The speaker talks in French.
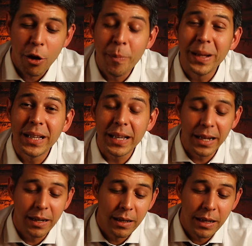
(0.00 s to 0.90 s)
Le
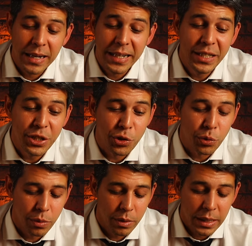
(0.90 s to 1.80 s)
matériel,
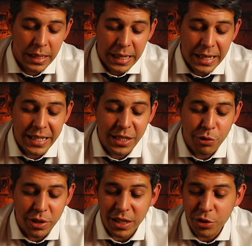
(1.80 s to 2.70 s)
l'édition, les
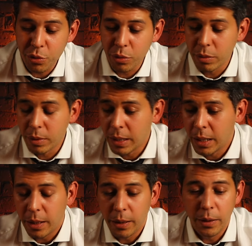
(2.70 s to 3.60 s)
illustrations,
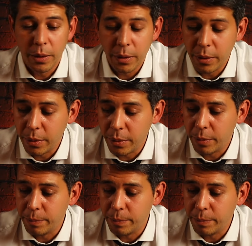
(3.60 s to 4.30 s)
euh,